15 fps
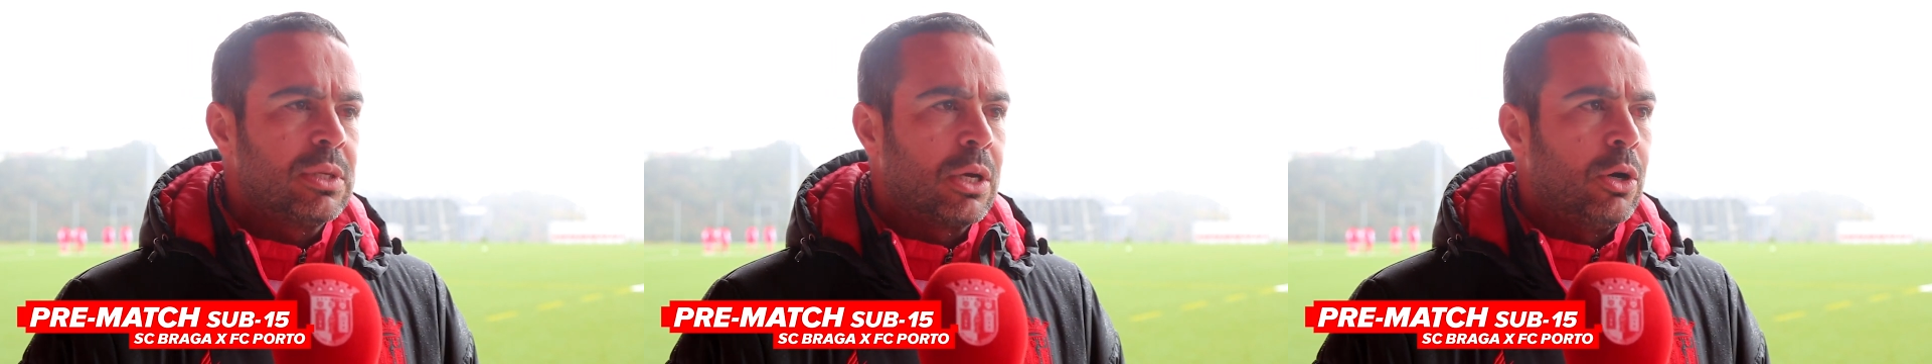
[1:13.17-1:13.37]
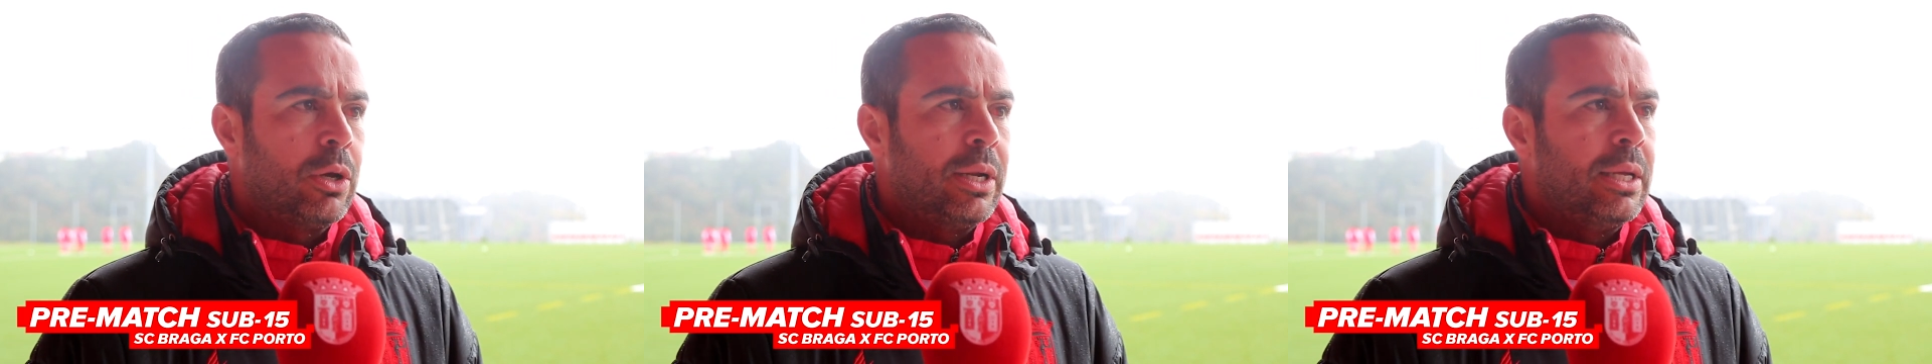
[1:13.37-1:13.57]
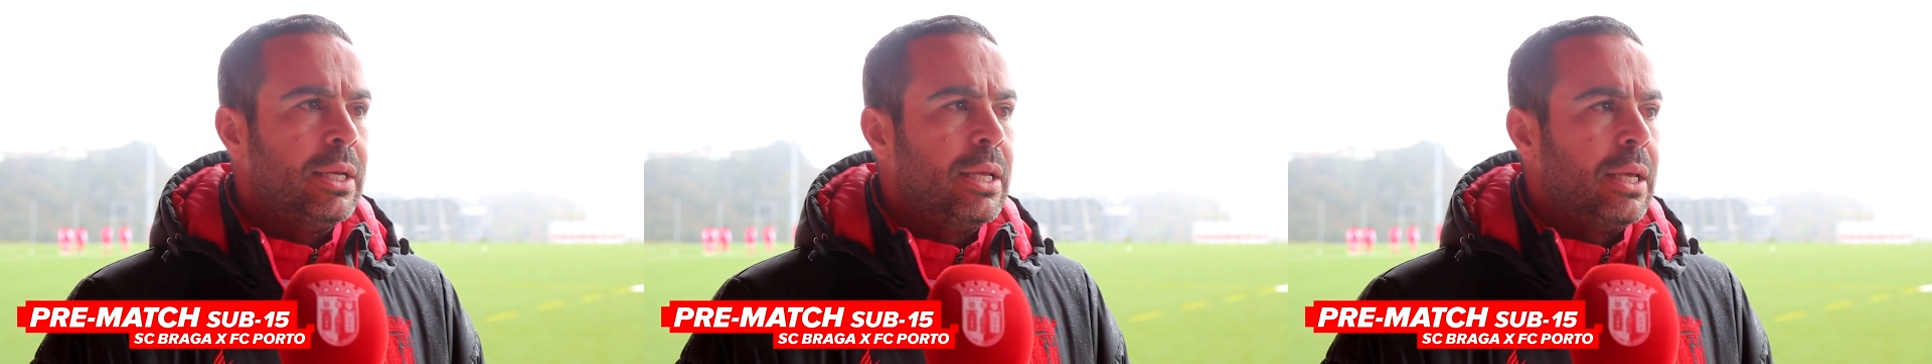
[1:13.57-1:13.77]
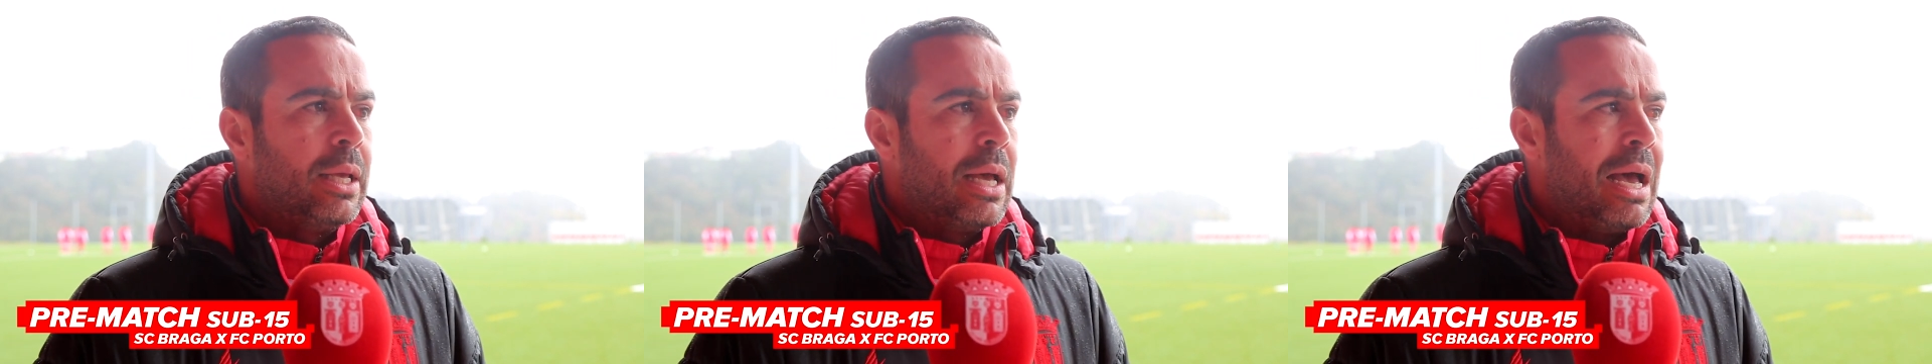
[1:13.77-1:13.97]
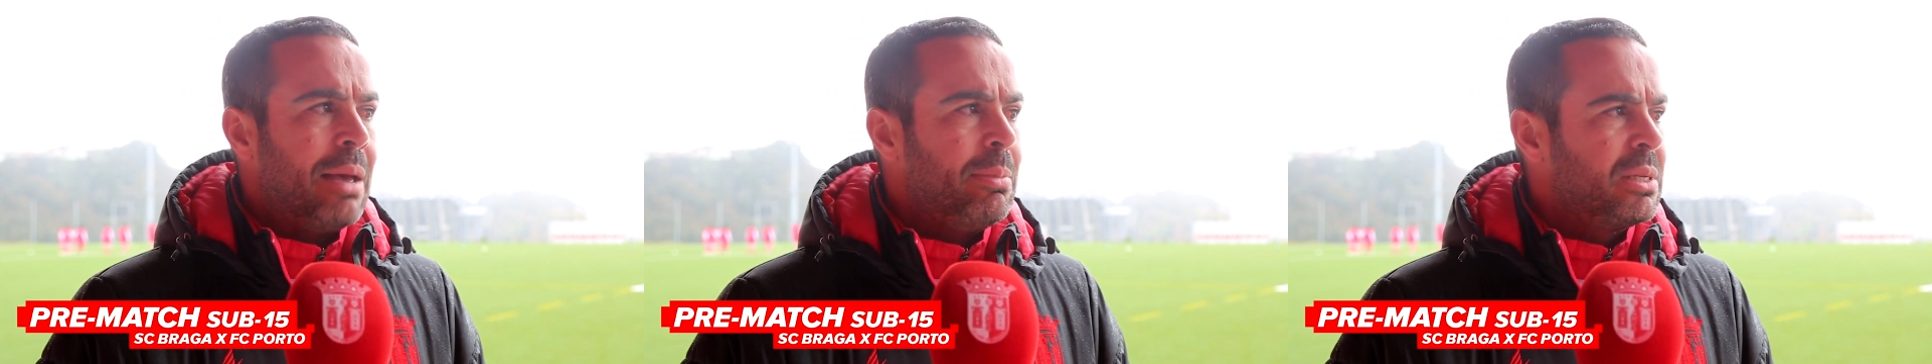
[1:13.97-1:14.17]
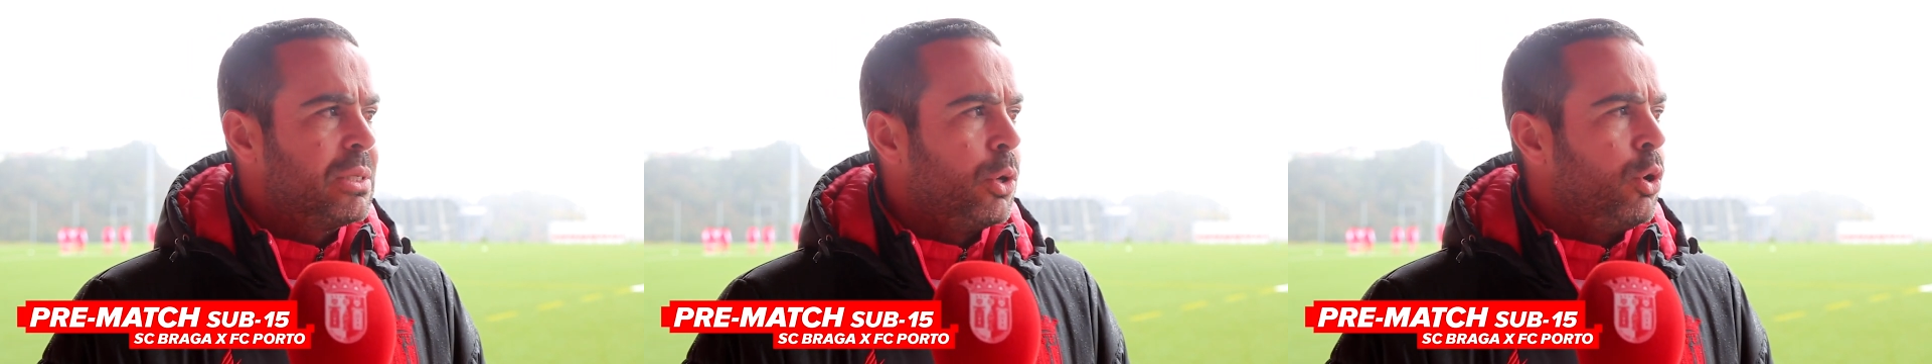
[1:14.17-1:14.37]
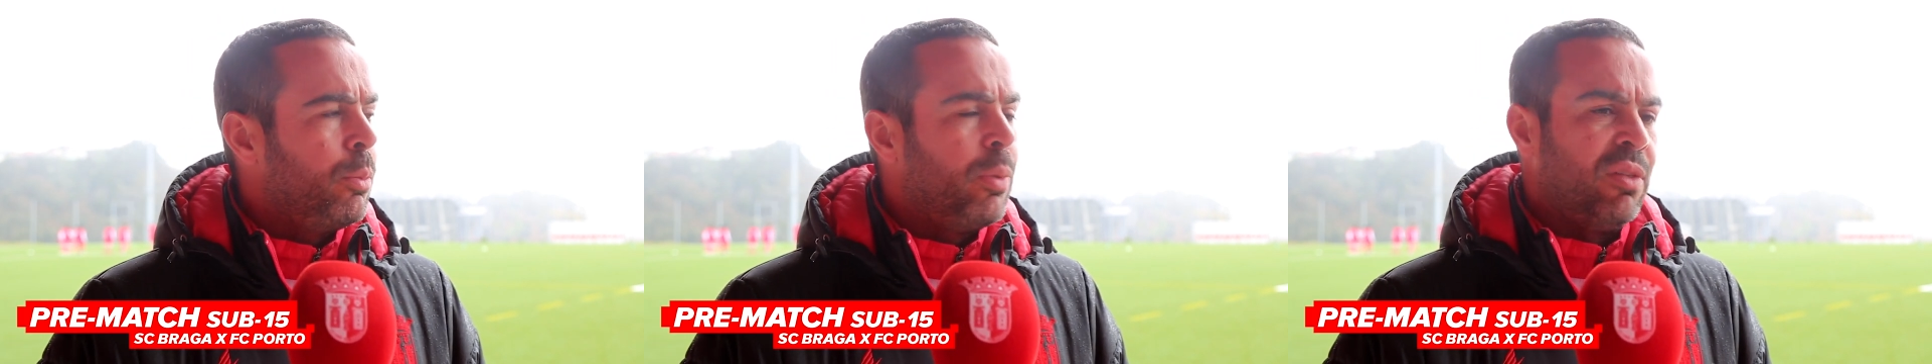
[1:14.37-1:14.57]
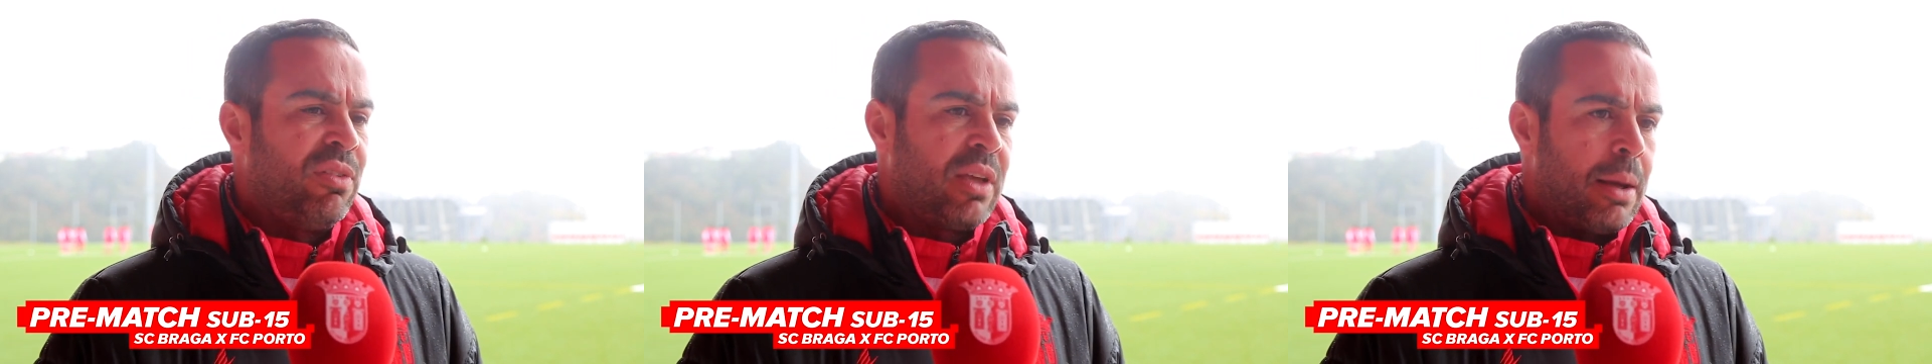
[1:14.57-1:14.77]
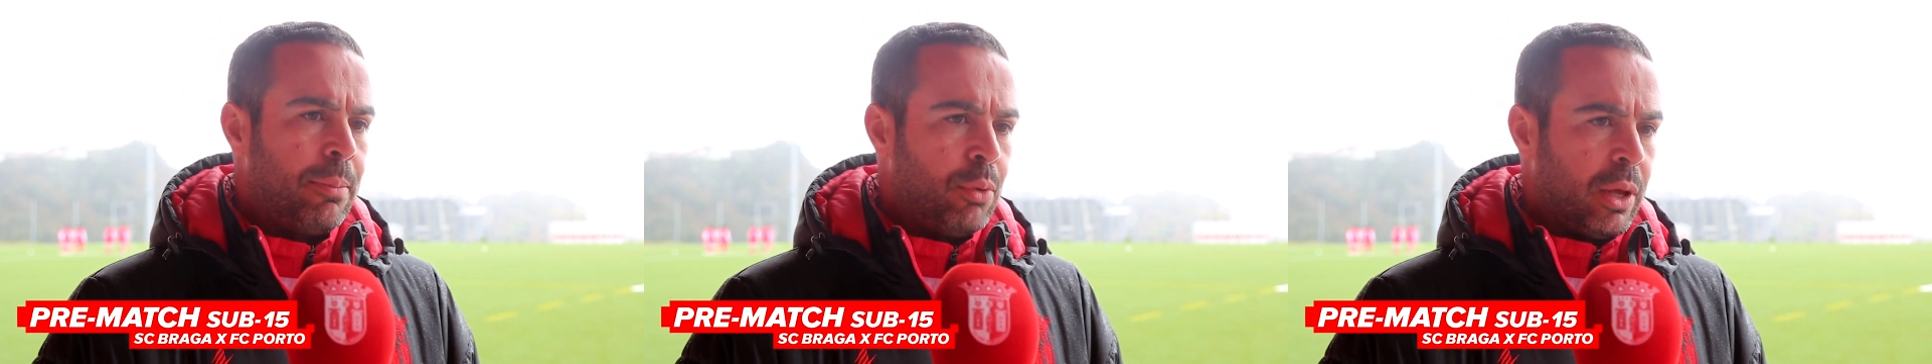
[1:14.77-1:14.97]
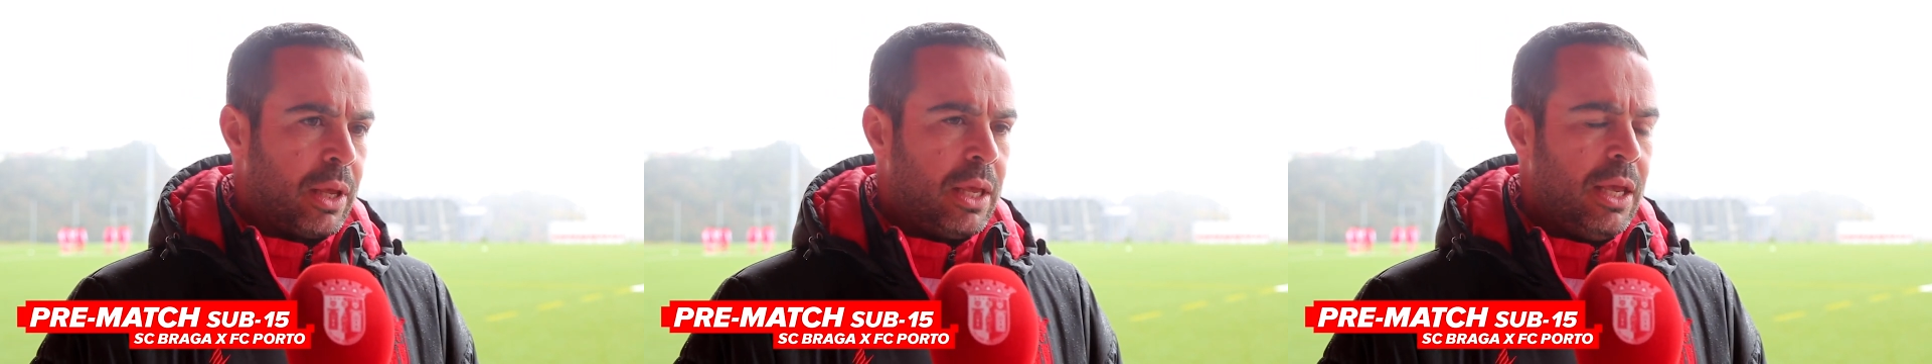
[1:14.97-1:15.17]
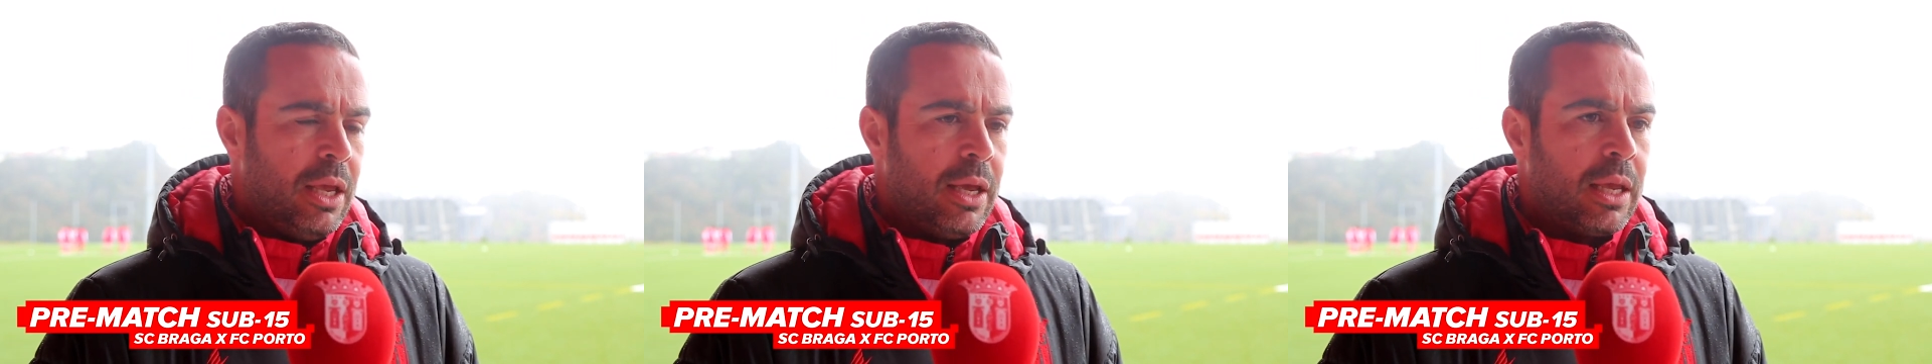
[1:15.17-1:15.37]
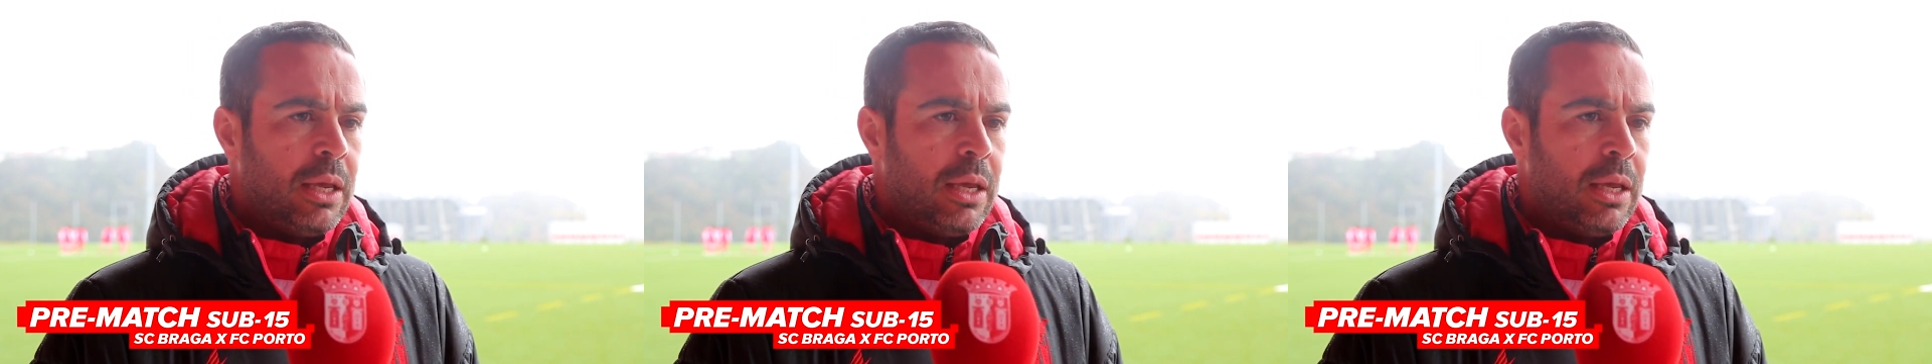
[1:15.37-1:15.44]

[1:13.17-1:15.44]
Agora a ambição não pode ficar por aqui,